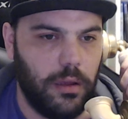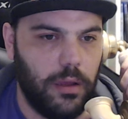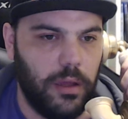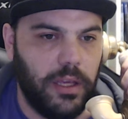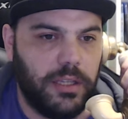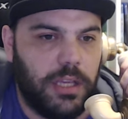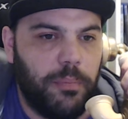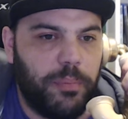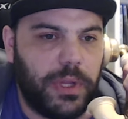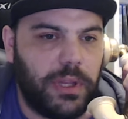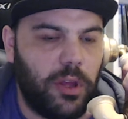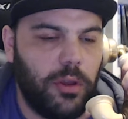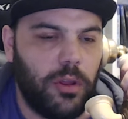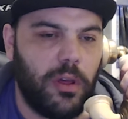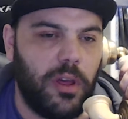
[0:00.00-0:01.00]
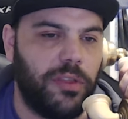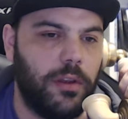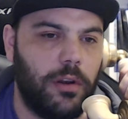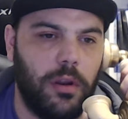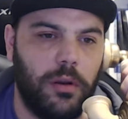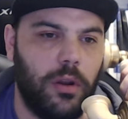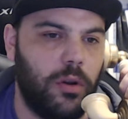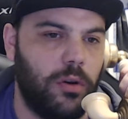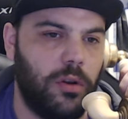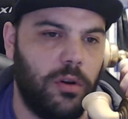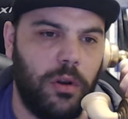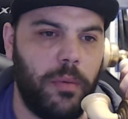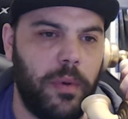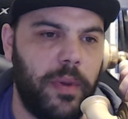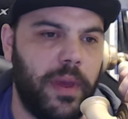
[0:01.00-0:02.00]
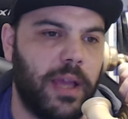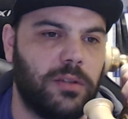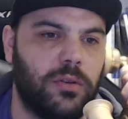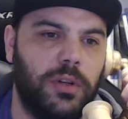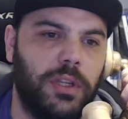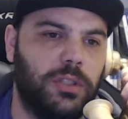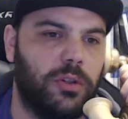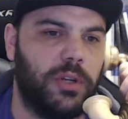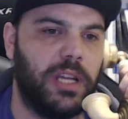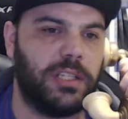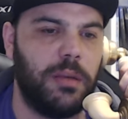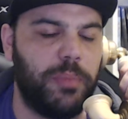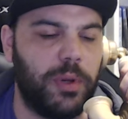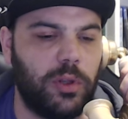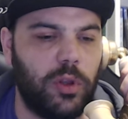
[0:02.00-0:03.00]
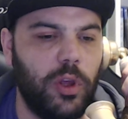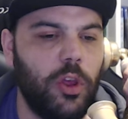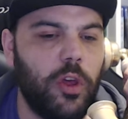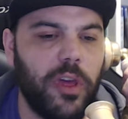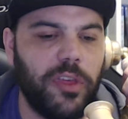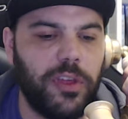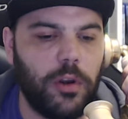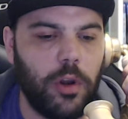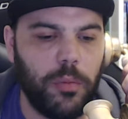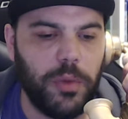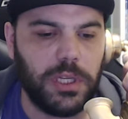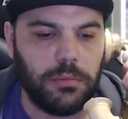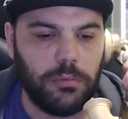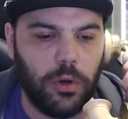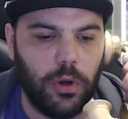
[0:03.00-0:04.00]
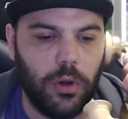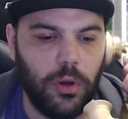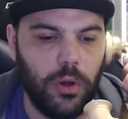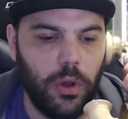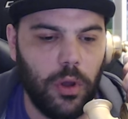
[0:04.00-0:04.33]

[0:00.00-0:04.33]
Y siempre te he oído decirlo, no, no, no me vengas con historias, siempre te he oído decir lo mismo,